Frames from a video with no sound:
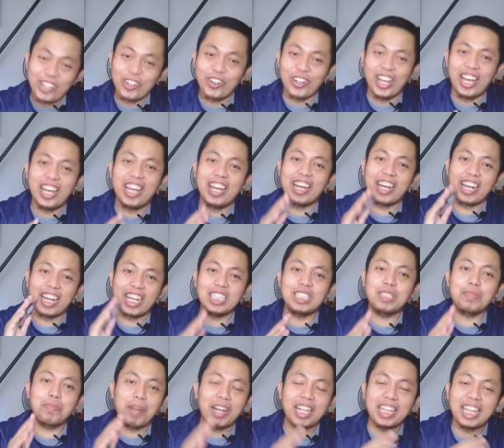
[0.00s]
itu ya
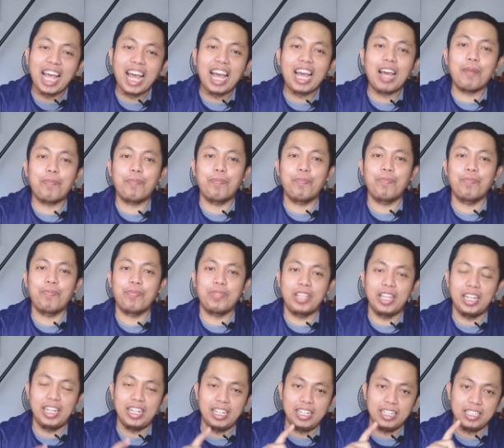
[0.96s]
cash bertahap
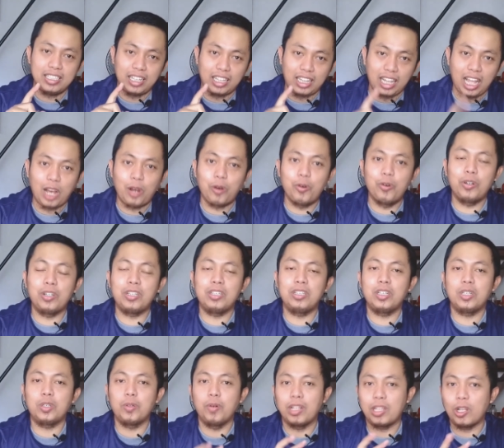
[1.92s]
jadi setahun
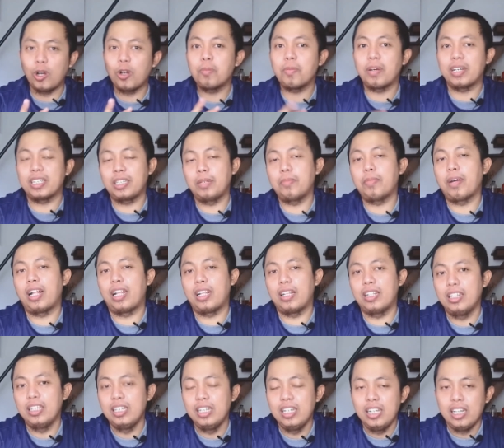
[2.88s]
dua tahun maksimal
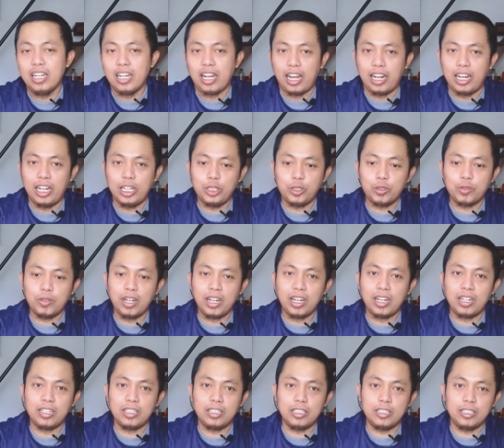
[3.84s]
ada juga
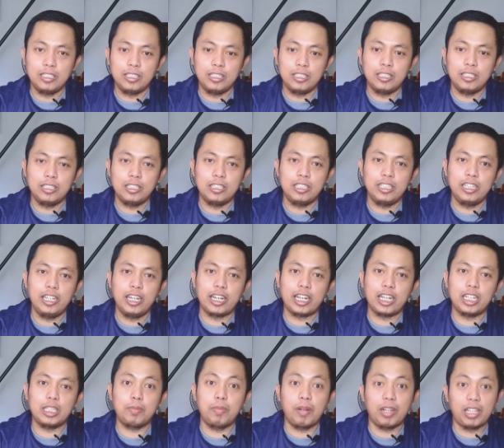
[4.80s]
uh, dia
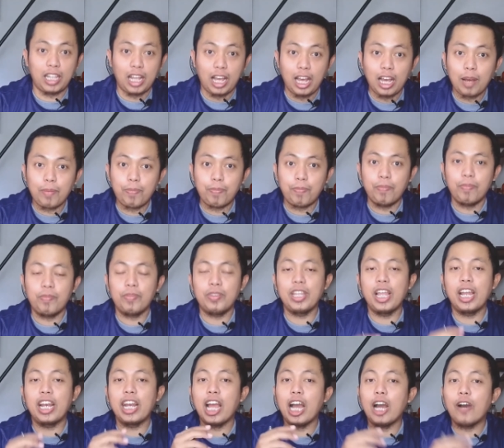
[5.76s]
cash bertahap
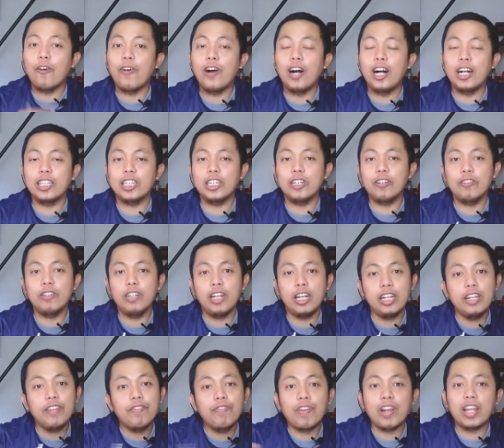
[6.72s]
dari awalnya
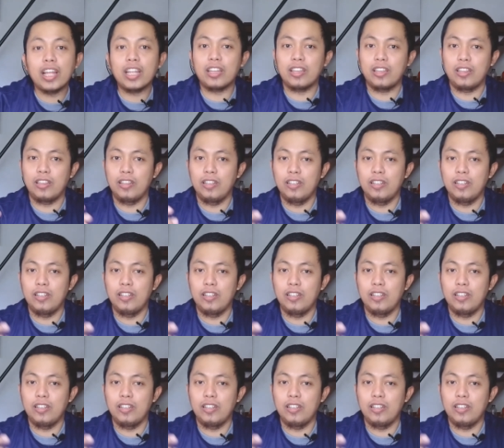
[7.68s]
udah di flat.